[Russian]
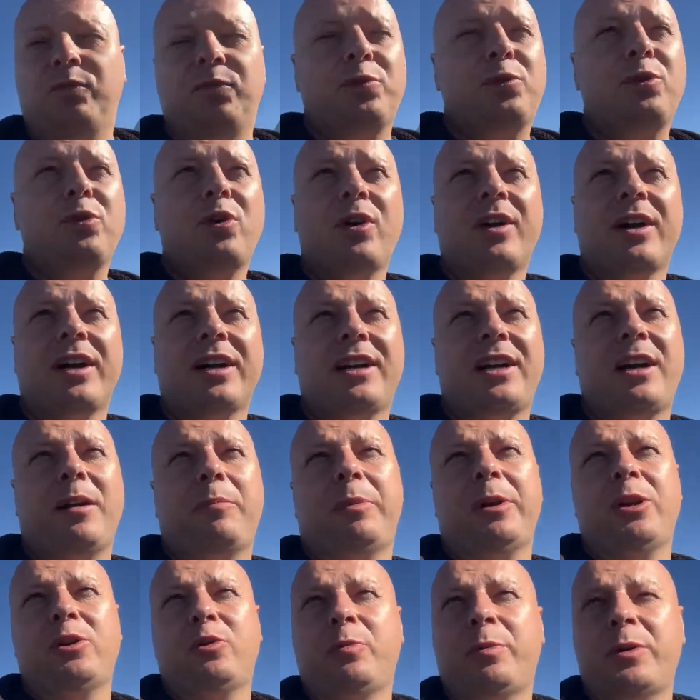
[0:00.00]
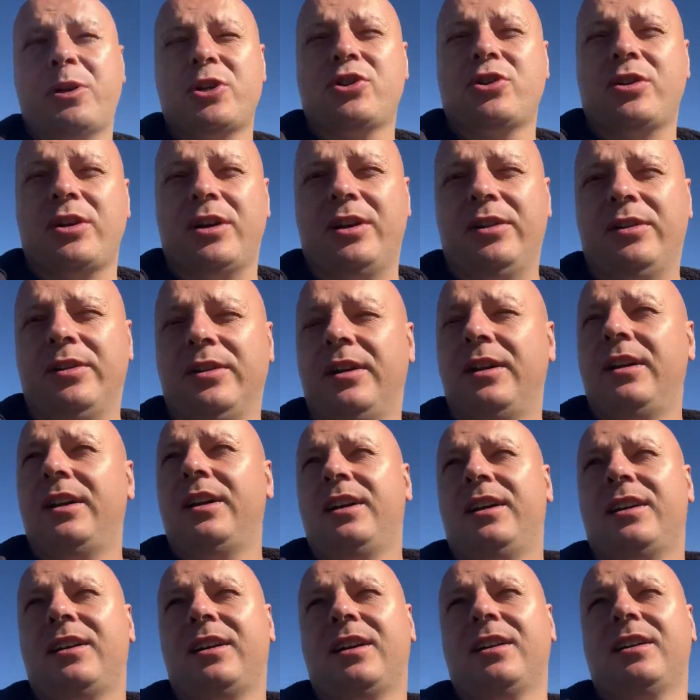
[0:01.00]
Все, как я предупреждал.
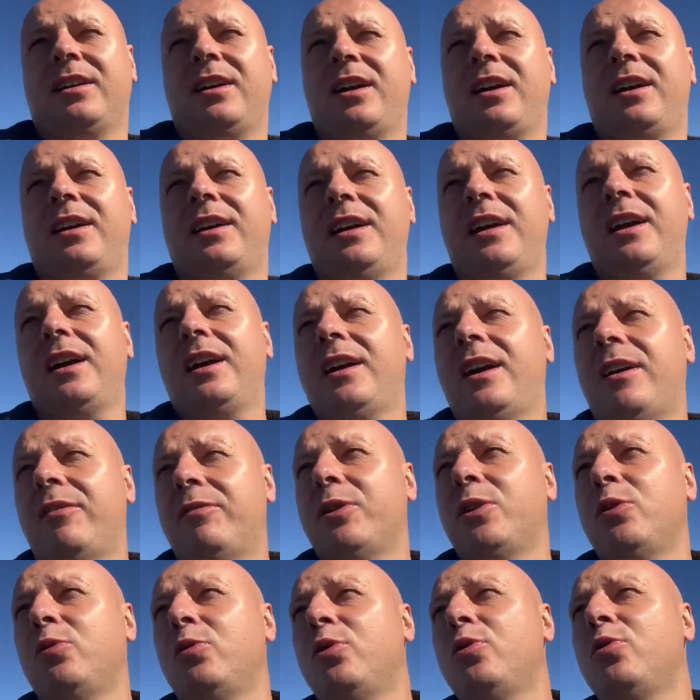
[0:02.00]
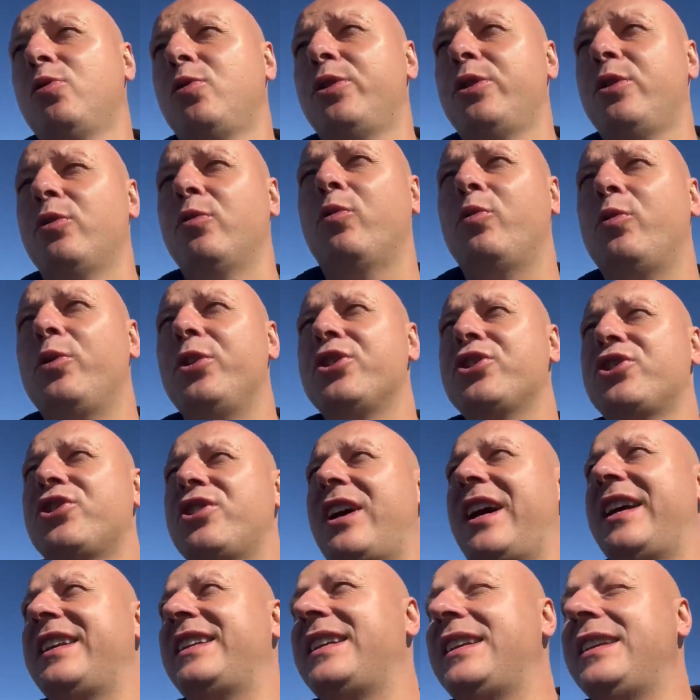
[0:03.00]
Когда я говорю, люди,
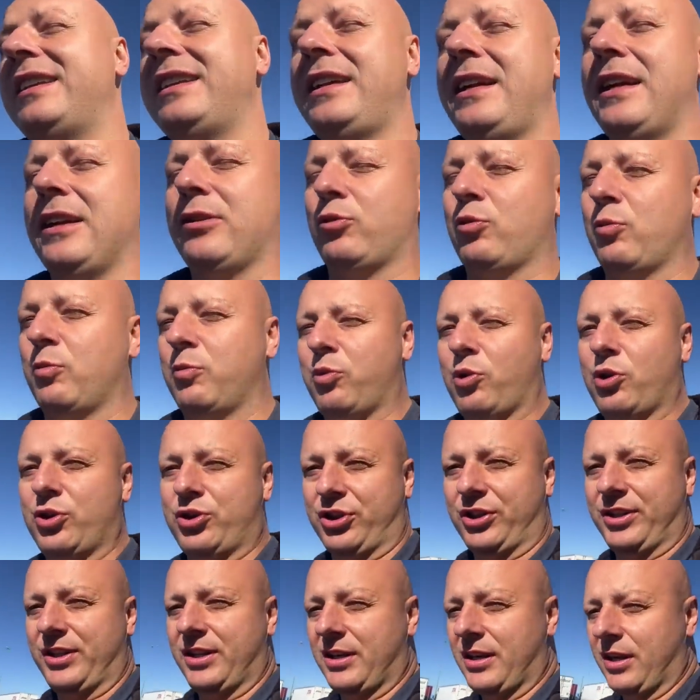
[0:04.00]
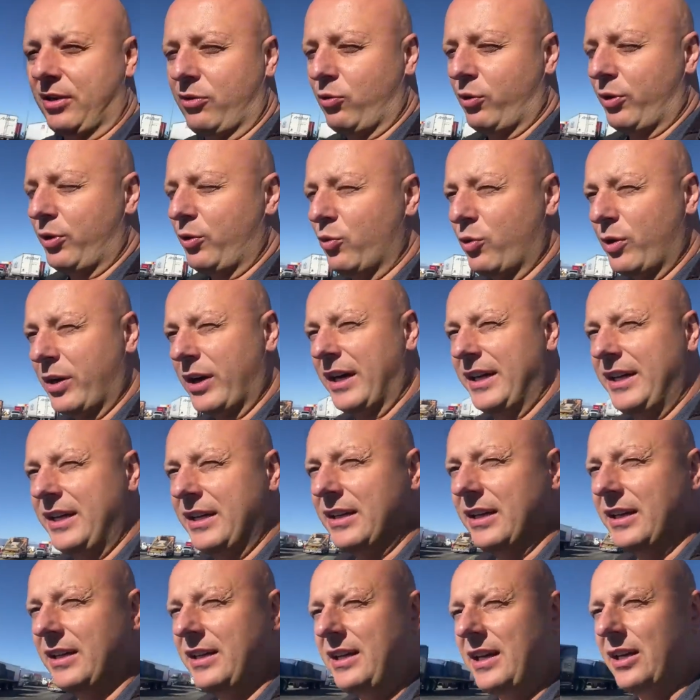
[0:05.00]
уезжайте, нет больше никакой
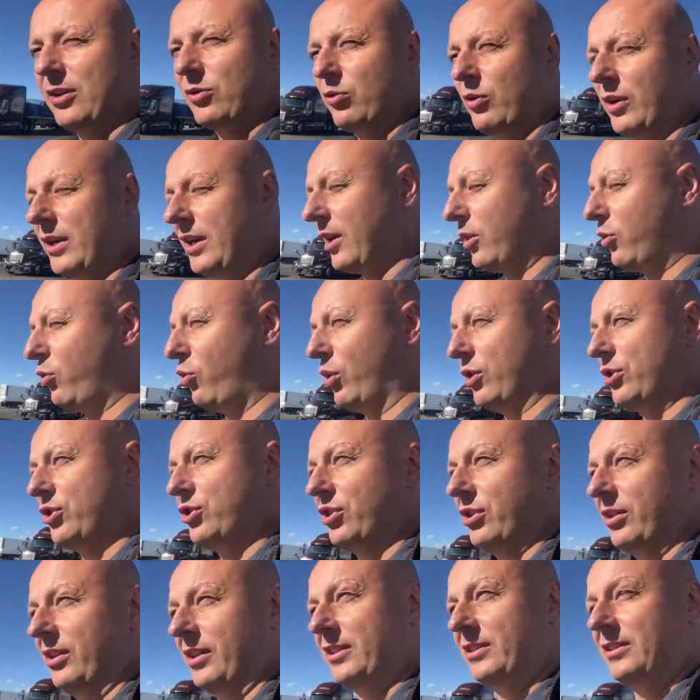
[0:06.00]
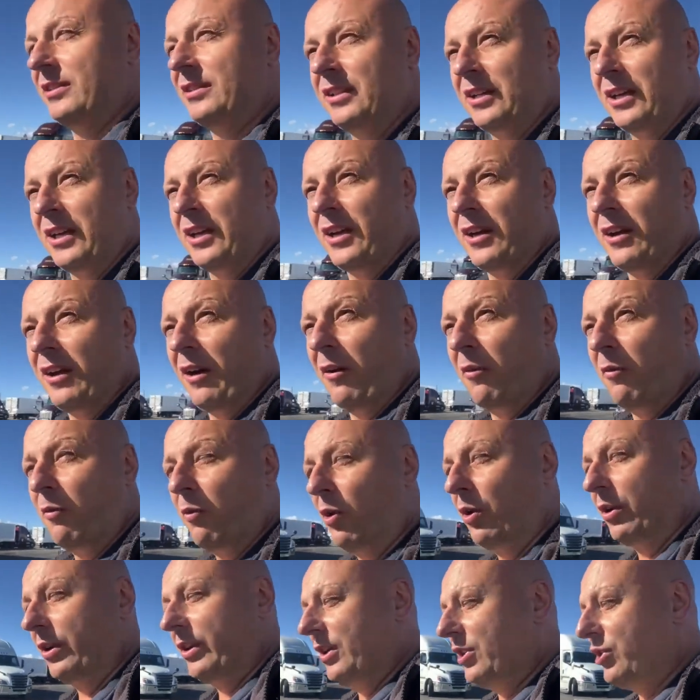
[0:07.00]
Украины, нет, она кончилась.
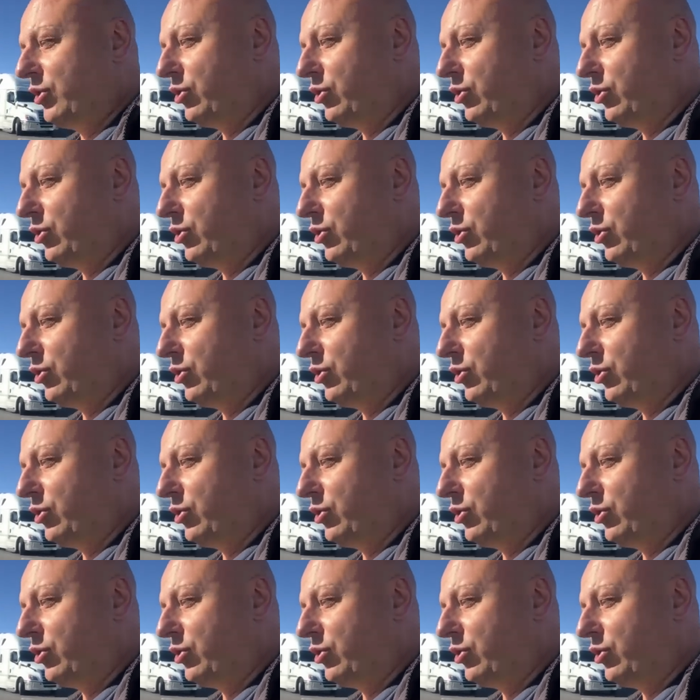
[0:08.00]
Вот.